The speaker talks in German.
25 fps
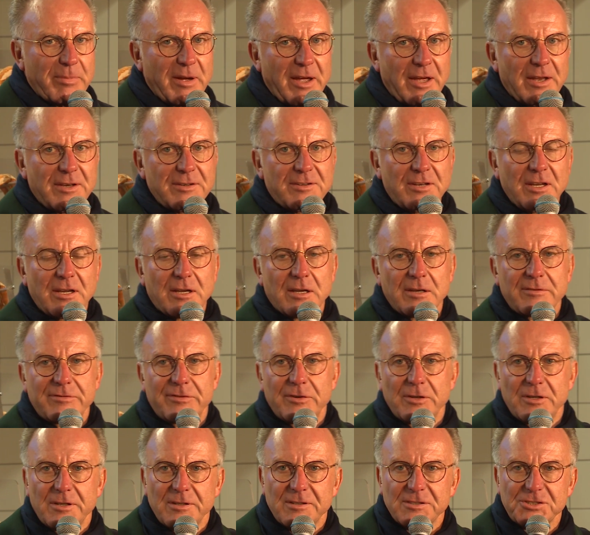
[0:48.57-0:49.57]
Bayern-Ticket
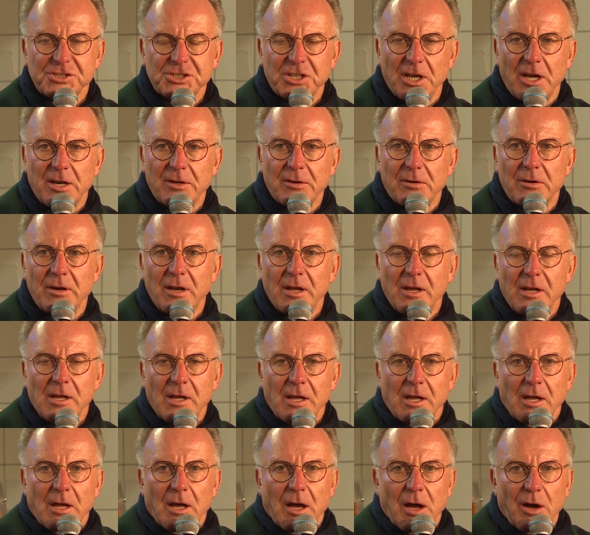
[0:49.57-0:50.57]
für dieses Stadion
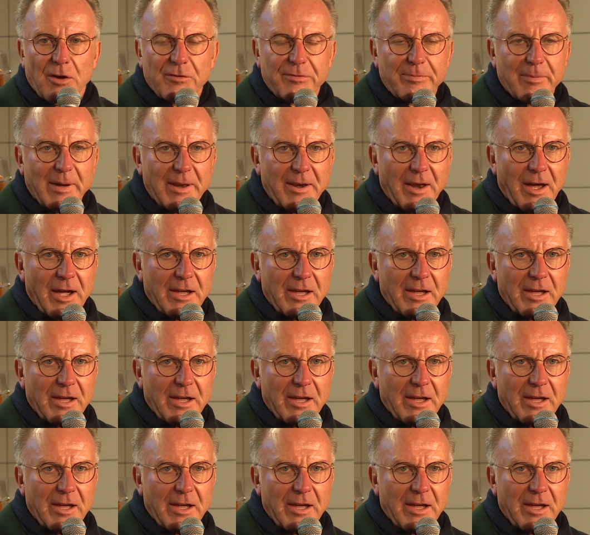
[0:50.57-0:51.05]
auf mein